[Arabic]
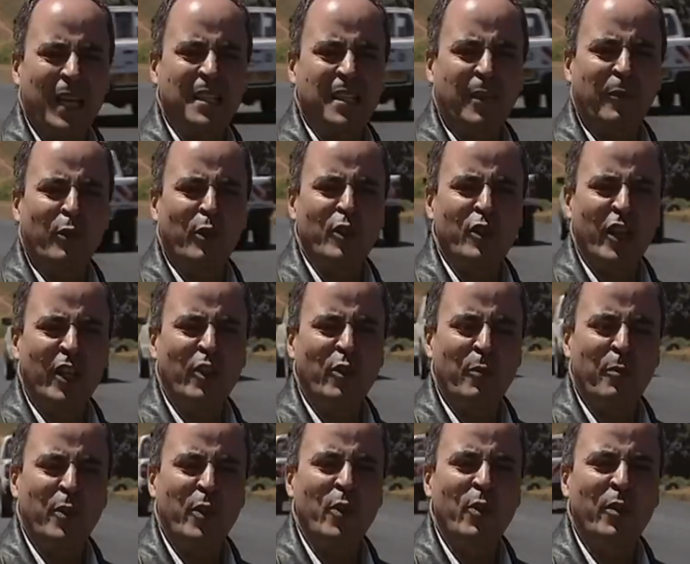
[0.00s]
ويصف
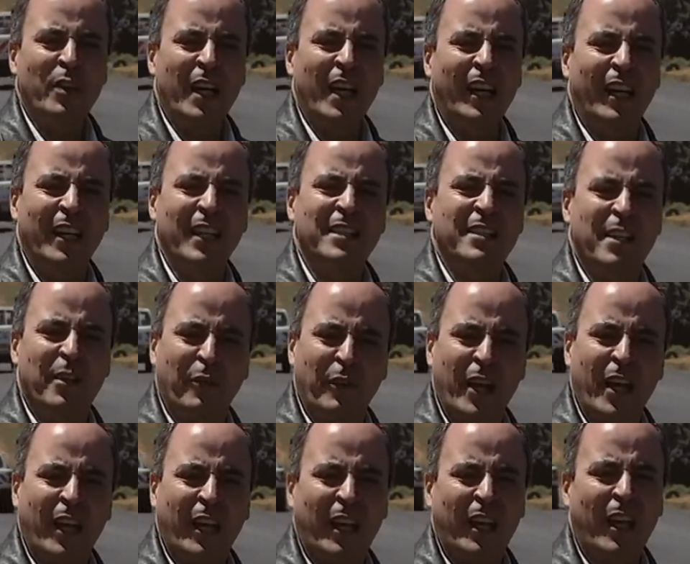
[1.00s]
الجنوبيون
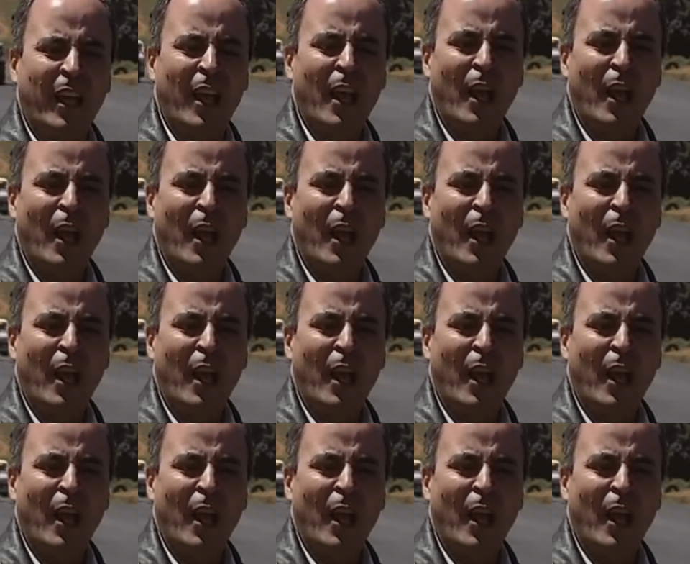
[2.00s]
الاتفاق